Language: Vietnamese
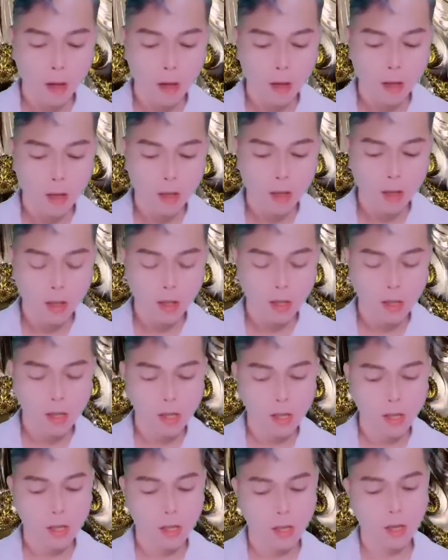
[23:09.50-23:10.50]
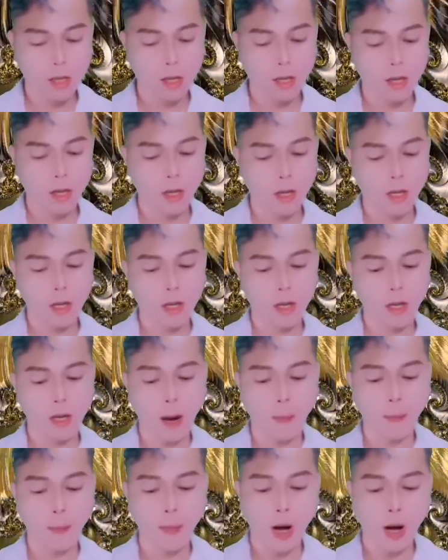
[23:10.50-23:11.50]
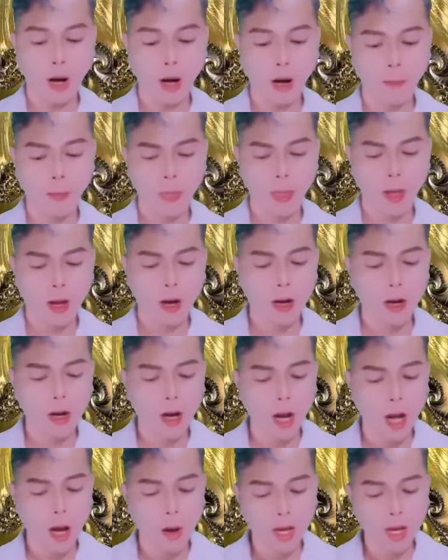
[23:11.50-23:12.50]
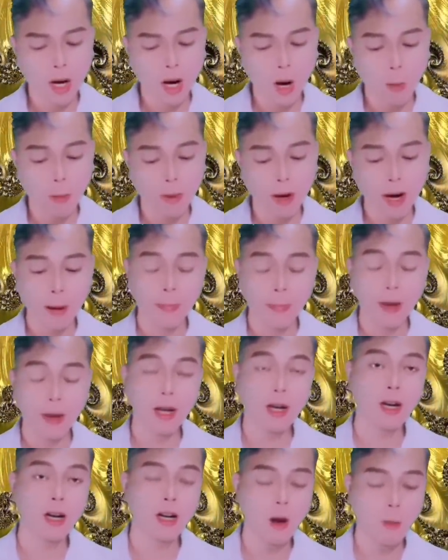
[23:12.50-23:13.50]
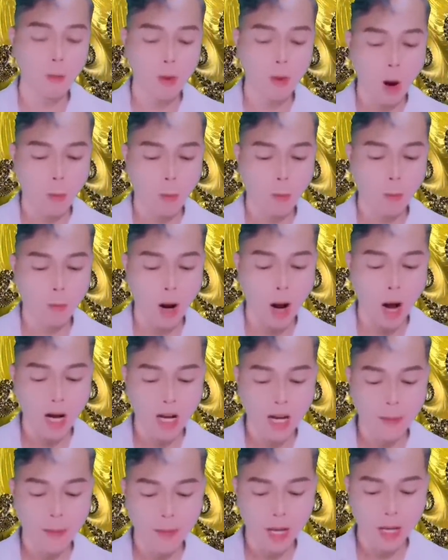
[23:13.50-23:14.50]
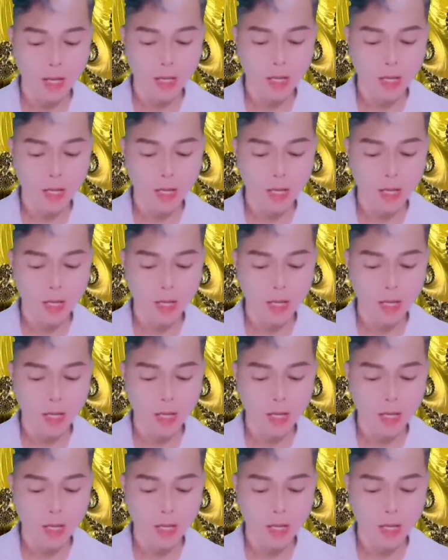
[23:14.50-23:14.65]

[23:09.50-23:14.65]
Ôn Dương sợ nhất là luôn chịu đựng những cái điều mình từ chối. Cậu chỉ biết cắn răng mà chịu đựng.